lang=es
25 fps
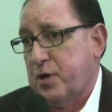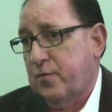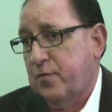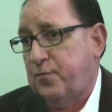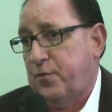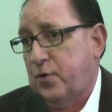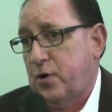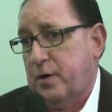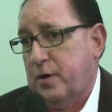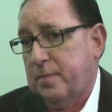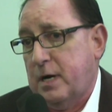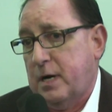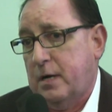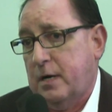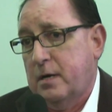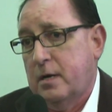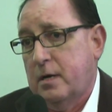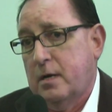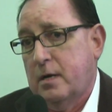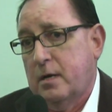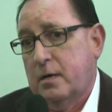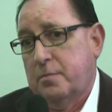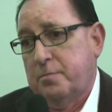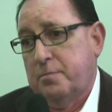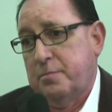y en forma,
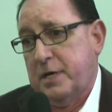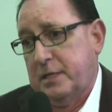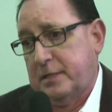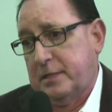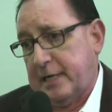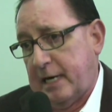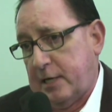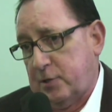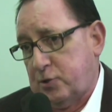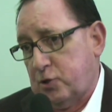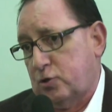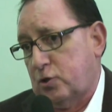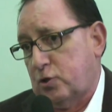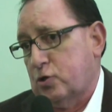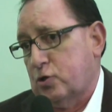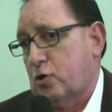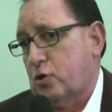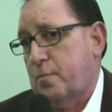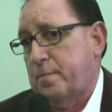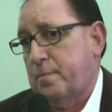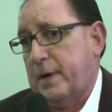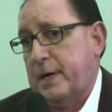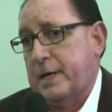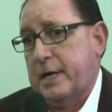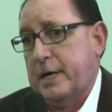mientras otros
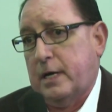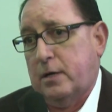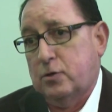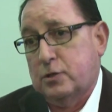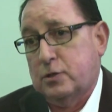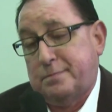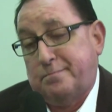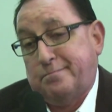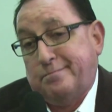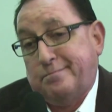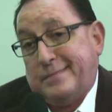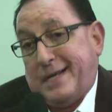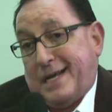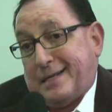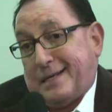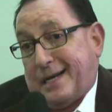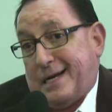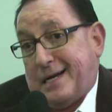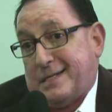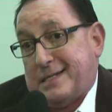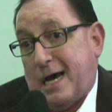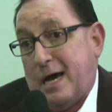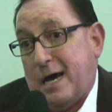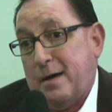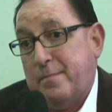compañeros,
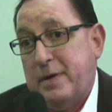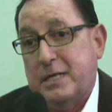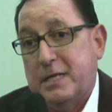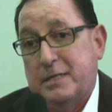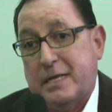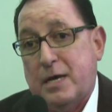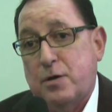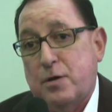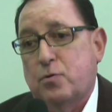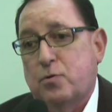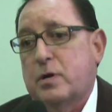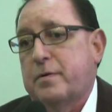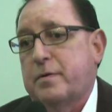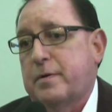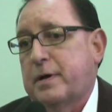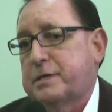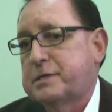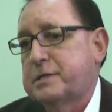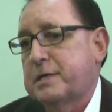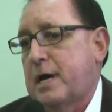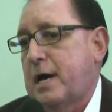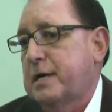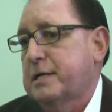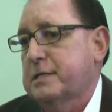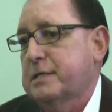desgraciadamente hay
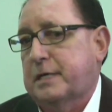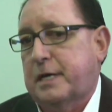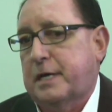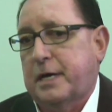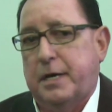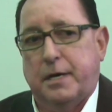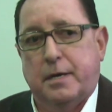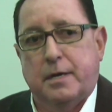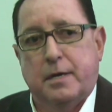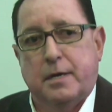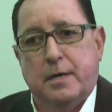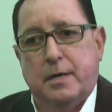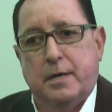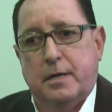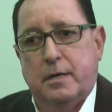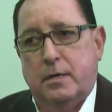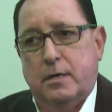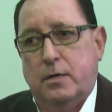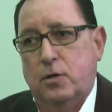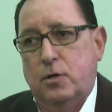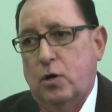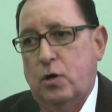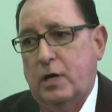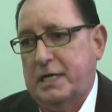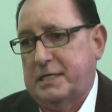universidades que
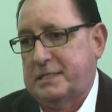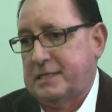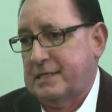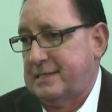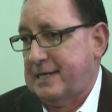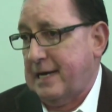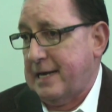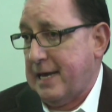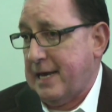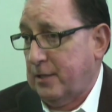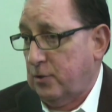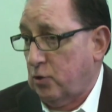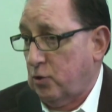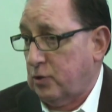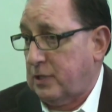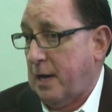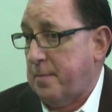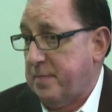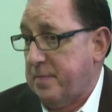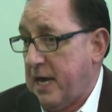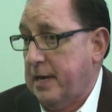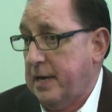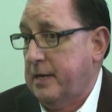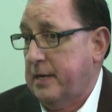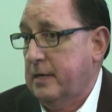no les está yendo
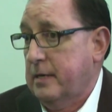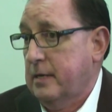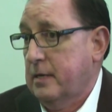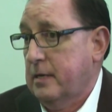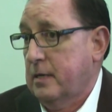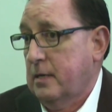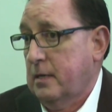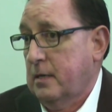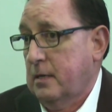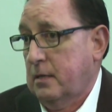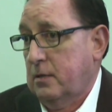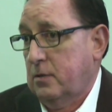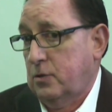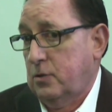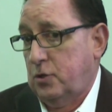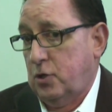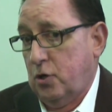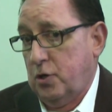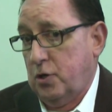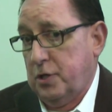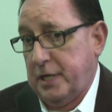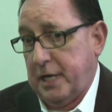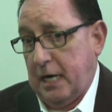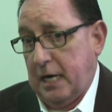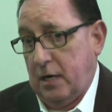tan bien,
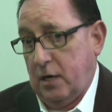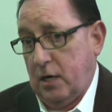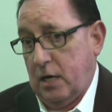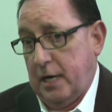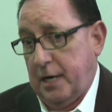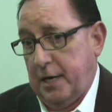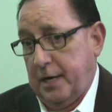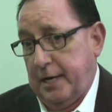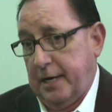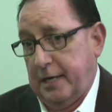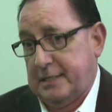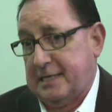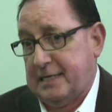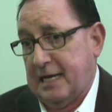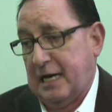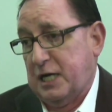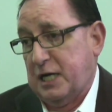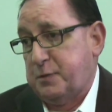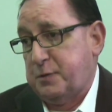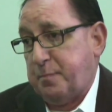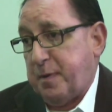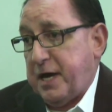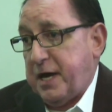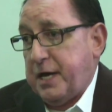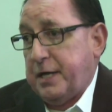donde eh, se
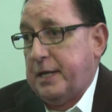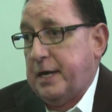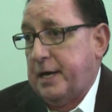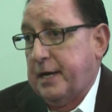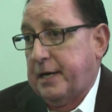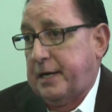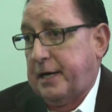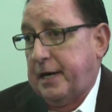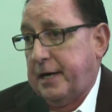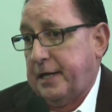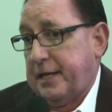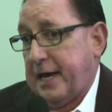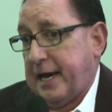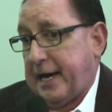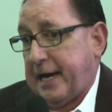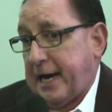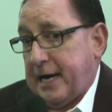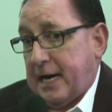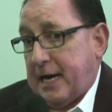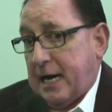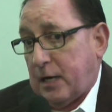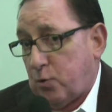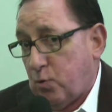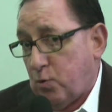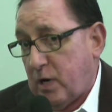les pide que
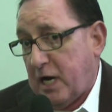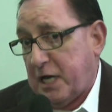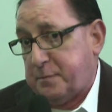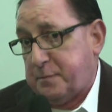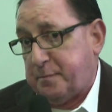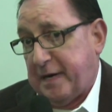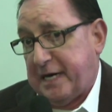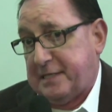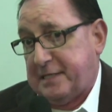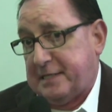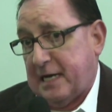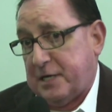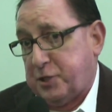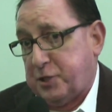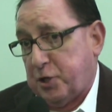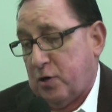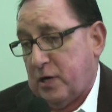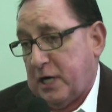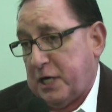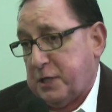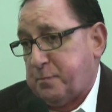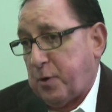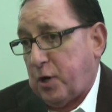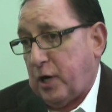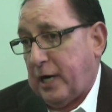dejen algunas
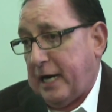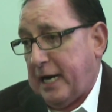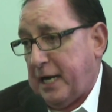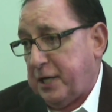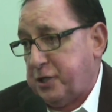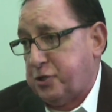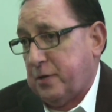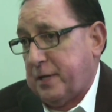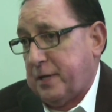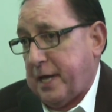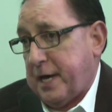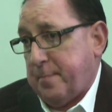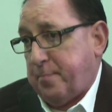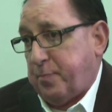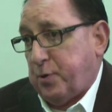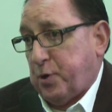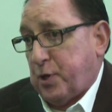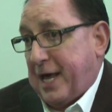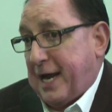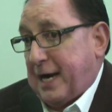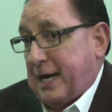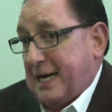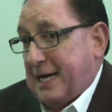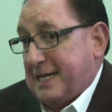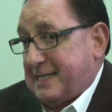prestaciones por el hecho de
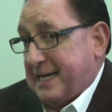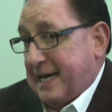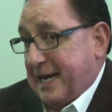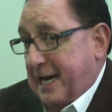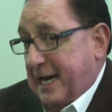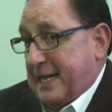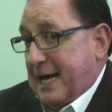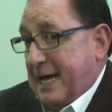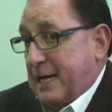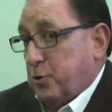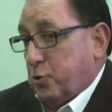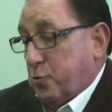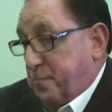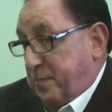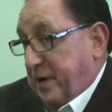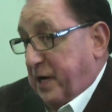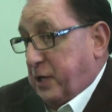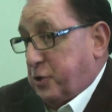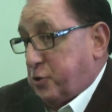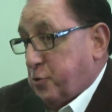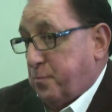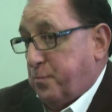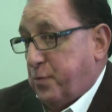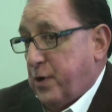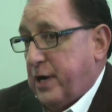poderles seguir dando un
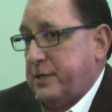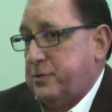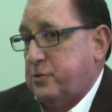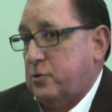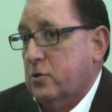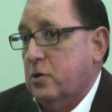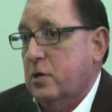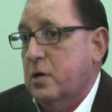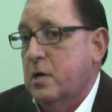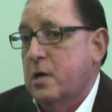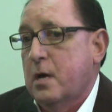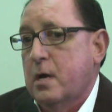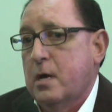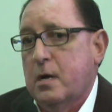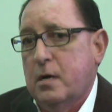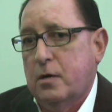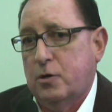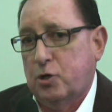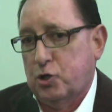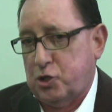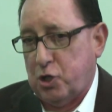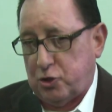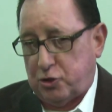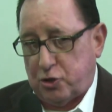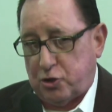presupuesto.
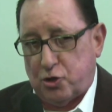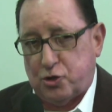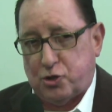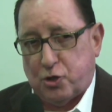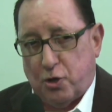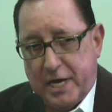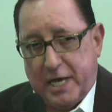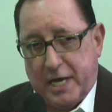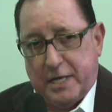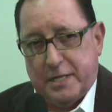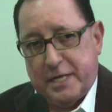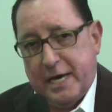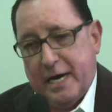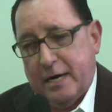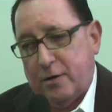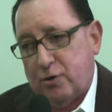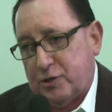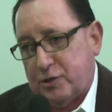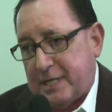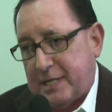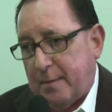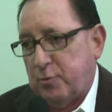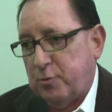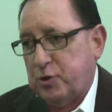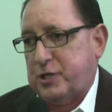Nosotros hoy en día
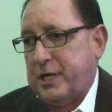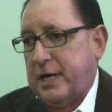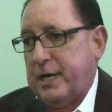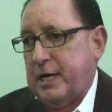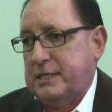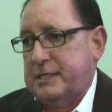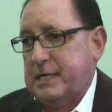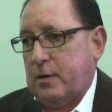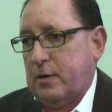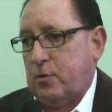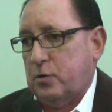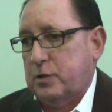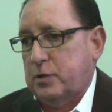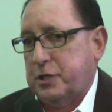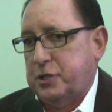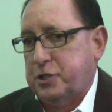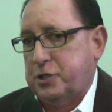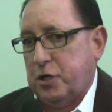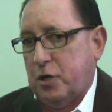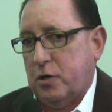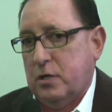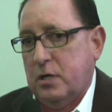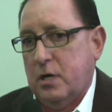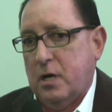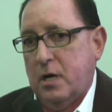no estamos en esa
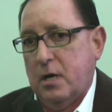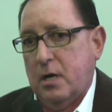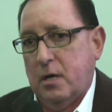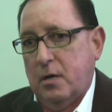condición,